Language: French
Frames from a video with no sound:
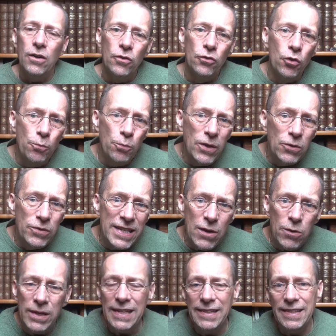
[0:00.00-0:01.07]
depuis le
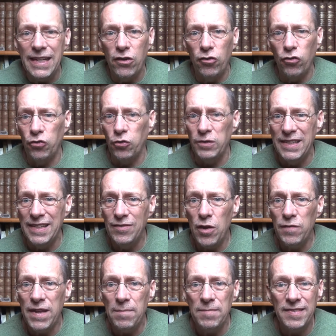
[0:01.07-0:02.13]
néolithique jusqu'au
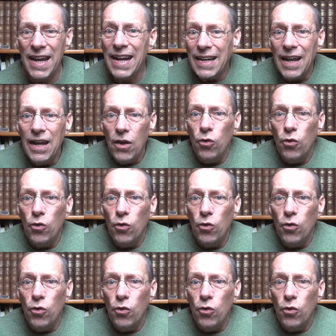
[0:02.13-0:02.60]
19e siècle,